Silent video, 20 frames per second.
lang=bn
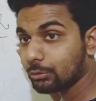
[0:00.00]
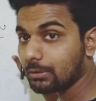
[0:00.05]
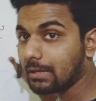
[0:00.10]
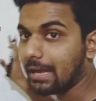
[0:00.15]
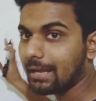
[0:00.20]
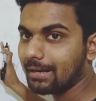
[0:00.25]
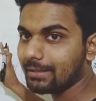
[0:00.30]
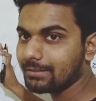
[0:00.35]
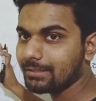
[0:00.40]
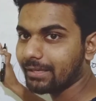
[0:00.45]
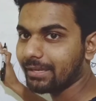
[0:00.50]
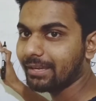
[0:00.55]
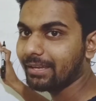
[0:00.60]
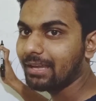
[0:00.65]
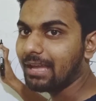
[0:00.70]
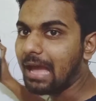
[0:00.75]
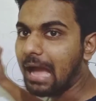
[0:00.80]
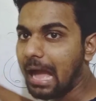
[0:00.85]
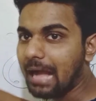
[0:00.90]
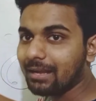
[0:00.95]
কোনো কার আছে
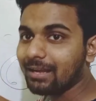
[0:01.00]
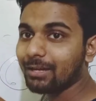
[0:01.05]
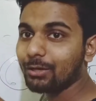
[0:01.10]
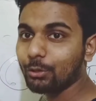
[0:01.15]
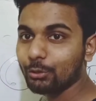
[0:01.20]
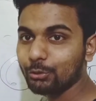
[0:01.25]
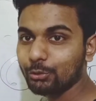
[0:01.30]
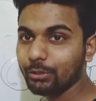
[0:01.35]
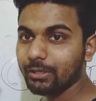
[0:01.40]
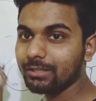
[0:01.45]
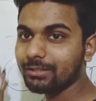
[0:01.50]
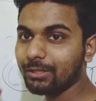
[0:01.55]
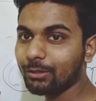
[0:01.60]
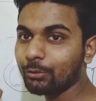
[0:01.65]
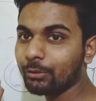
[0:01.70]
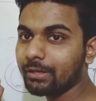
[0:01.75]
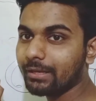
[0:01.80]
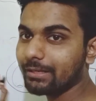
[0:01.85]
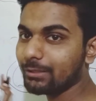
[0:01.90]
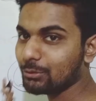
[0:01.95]
আকার রস্বইকার
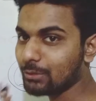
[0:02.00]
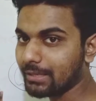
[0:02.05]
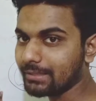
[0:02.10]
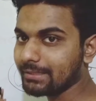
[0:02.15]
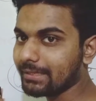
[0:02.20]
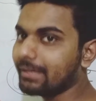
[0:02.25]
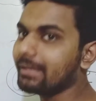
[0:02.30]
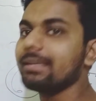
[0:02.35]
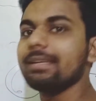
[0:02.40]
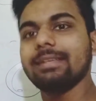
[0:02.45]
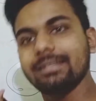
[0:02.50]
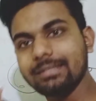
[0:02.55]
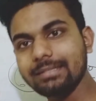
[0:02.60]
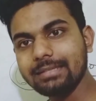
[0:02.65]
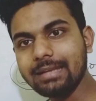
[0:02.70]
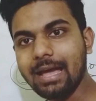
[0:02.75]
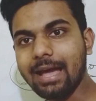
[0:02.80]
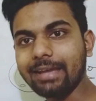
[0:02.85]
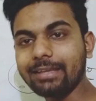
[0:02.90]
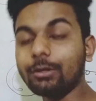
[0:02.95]
দীর্ঘিকার কিছু আছে
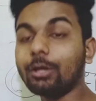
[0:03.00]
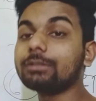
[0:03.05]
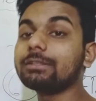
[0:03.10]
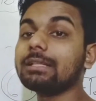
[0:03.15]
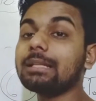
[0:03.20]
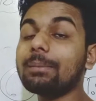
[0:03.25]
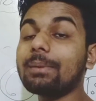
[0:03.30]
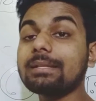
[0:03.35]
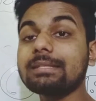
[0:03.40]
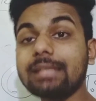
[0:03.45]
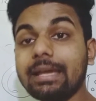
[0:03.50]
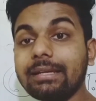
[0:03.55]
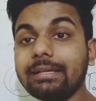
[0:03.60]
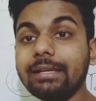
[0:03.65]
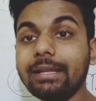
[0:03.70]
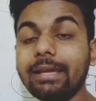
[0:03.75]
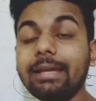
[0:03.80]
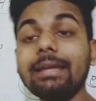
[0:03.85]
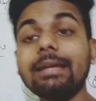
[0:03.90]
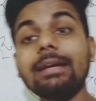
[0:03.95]
নাই অর্থাৎ আমরা
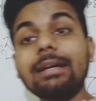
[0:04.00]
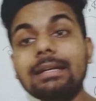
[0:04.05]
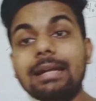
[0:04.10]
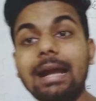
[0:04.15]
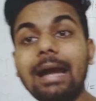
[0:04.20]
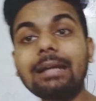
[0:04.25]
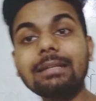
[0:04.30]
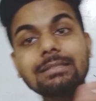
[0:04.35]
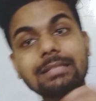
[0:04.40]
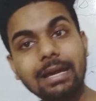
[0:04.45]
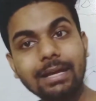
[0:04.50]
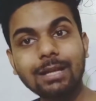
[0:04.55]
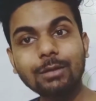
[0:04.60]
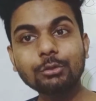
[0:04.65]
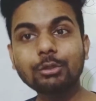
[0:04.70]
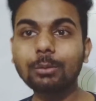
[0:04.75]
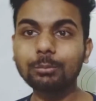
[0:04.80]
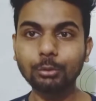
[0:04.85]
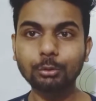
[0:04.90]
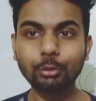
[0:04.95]
চাইলে কার ছাড়াও
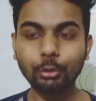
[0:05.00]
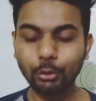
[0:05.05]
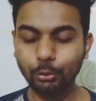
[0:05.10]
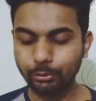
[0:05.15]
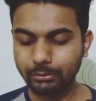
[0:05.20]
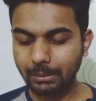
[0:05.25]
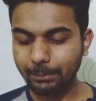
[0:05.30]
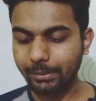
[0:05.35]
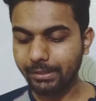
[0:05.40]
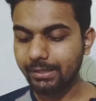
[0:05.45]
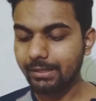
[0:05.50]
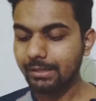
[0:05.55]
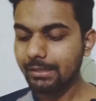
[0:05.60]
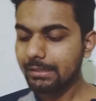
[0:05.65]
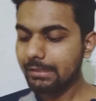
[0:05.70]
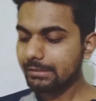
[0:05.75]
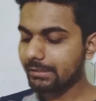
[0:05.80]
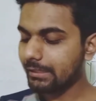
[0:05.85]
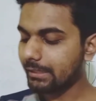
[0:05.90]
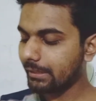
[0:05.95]
শব্দ তৈরি করতে পারি
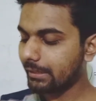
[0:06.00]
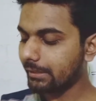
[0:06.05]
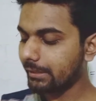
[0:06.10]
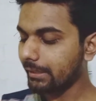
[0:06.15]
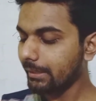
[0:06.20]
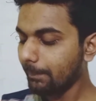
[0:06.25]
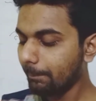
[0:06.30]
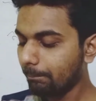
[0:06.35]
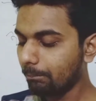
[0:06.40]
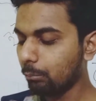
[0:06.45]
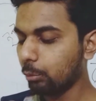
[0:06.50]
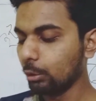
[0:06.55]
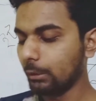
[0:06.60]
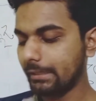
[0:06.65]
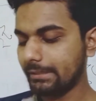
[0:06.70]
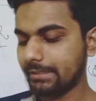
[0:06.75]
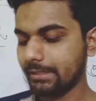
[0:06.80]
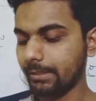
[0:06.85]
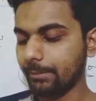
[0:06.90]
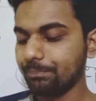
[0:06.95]
সেটা এখানে
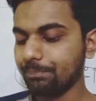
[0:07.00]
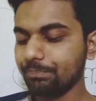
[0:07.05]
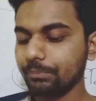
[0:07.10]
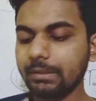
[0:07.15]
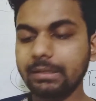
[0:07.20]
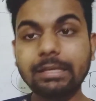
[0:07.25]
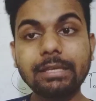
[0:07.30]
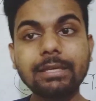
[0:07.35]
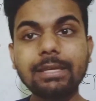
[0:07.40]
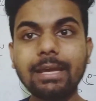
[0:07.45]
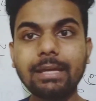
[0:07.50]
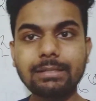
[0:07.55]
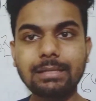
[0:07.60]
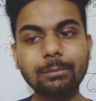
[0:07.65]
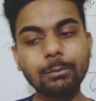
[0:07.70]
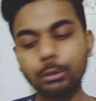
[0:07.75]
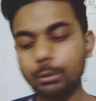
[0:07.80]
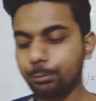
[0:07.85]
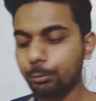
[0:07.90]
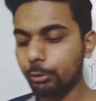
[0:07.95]
বলেছে কি কি আছে
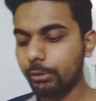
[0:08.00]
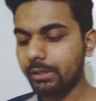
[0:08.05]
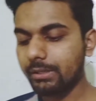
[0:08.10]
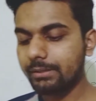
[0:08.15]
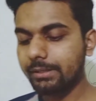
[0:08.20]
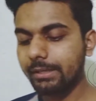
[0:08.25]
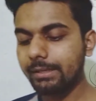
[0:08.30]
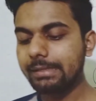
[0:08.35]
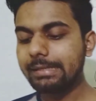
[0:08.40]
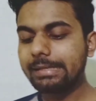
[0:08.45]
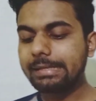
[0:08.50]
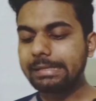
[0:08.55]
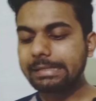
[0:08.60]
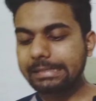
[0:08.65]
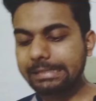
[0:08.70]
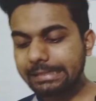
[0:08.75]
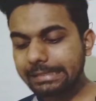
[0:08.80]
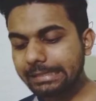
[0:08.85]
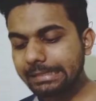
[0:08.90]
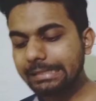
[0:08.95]
আমি একটু পড়িয়ে দেই
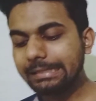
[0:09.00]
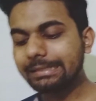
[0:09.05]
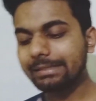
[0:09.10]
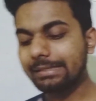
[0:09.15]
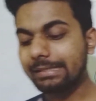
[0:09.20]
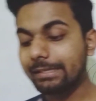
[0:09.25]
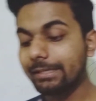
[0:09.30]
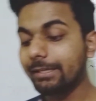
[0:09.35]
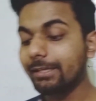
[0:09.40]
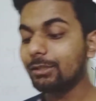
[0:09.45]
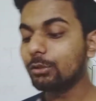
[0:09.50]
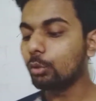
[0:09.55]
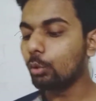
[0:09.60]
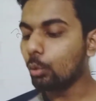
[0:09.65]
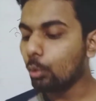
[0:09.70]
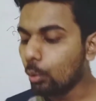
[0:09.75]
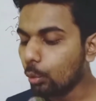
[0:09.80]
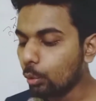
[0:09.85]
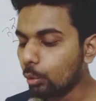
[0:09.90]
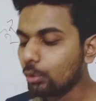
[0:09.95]
ইট ঈদ
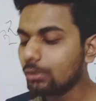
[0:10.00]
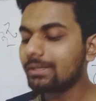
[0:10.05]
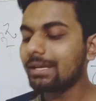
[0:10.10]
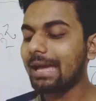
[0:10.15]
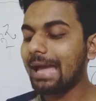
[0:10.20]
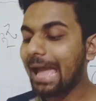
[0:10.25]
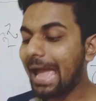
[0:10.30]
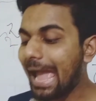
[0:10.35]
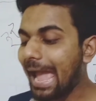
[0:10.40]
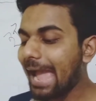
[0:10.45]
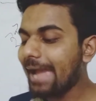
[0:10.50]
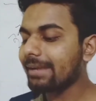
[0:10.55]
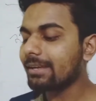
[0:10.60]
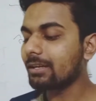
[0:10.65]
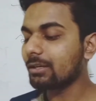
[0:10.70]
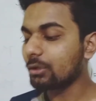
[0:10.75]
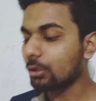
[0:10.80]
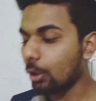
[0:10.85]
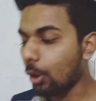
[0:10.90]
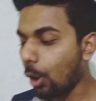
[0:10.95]
উঠ এক
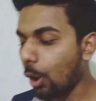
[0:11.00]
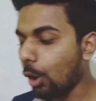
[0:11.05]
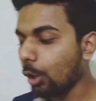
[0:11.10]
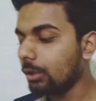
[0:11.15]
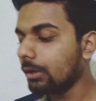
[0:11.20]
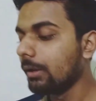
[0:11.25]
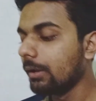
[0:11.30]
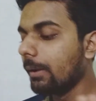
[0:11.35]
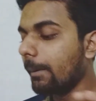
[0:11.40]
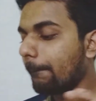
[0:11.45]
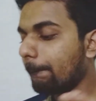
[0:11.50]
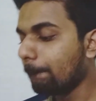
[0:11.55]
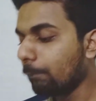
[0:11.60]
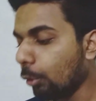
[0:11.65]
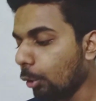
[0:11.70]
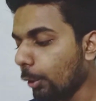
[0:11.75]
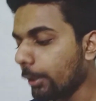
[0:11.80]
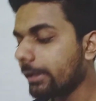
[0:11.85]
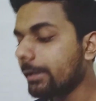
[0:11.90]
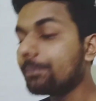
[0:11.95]
কল
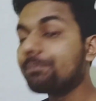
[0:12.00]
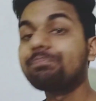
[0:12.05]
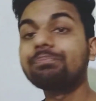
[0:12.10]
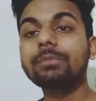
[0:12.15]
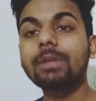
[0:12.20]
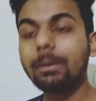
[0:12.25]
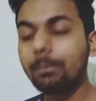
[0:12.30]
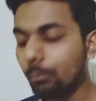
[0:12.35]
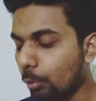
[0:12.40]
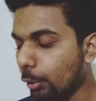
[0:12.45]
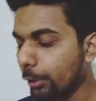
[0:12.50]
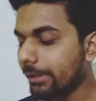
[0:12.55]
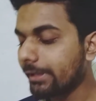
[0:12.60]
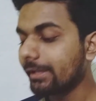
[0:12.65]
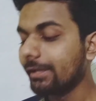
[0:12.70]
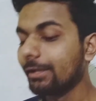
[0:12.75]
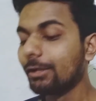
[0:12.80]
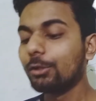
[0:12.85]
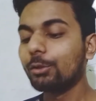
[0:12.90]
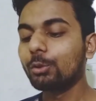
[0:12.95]
বই মই
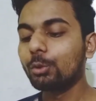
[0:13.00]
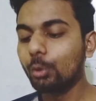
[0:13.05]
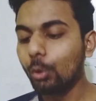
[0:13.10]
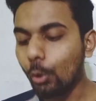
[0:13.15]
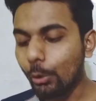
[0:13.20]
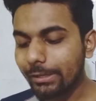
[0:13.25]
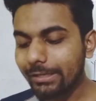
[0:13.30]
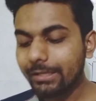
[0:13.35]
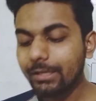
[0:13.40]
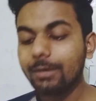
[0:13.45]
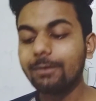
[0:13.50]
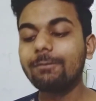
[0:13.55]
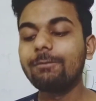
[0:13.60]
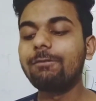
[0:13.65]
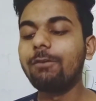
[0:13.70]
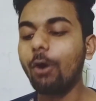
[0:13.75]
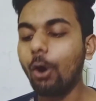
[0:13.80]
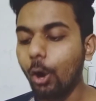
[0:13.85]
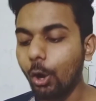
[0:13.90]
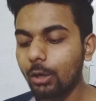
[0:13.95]
দই
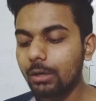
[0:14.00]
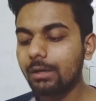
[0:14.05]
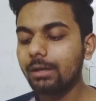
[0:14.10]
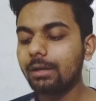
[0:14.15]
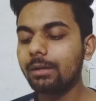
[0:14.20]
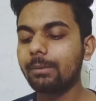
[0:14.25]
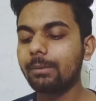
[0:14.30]
ফল